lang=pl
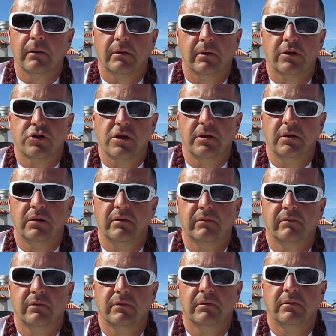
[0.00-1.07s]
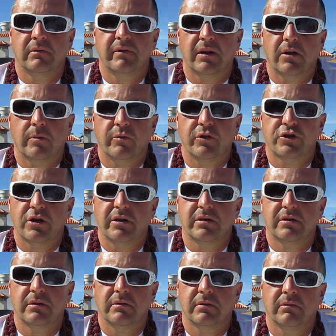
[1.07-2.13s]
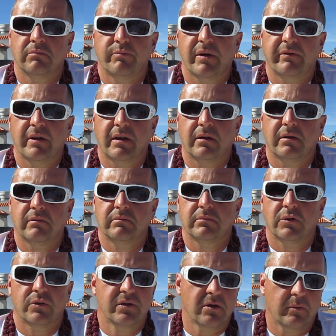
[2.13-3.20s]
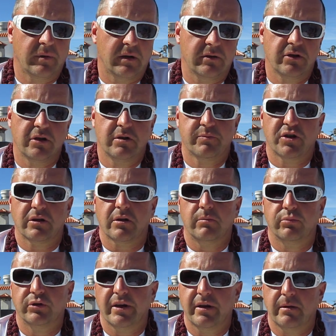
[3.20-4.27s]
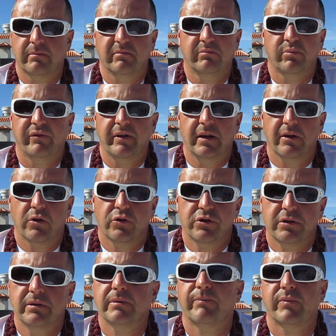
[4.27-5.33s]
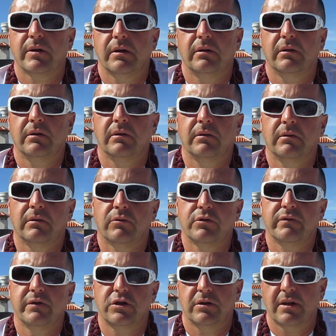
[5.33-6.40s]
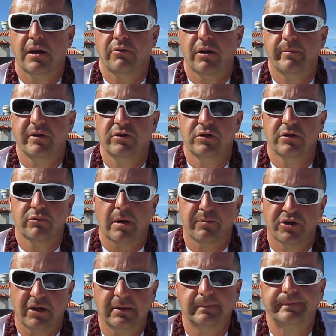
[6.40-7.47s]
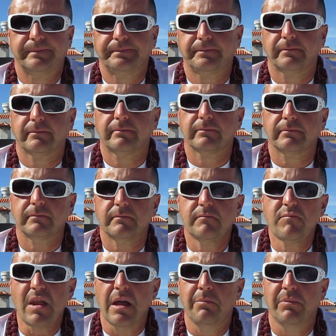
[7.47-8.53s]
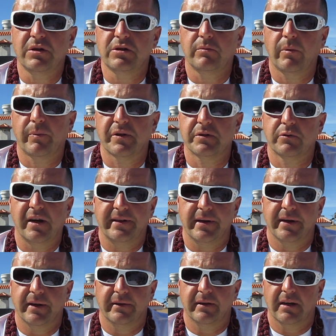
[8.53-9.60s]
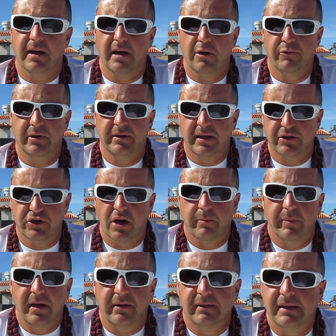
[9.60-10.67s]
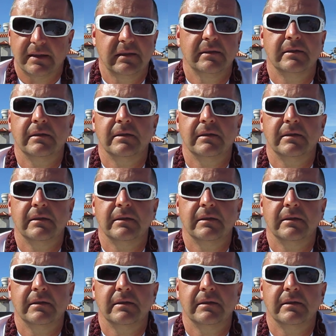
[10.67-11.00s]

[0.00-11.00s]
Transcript: jeżeli y, wiadomo, jeżeli y, pewna osoba siedzi przed komputerem po wiele godzin, y, oczywiście ta aura będzie słabsza, będzie po prostu energetyka aury nadszarpnięta.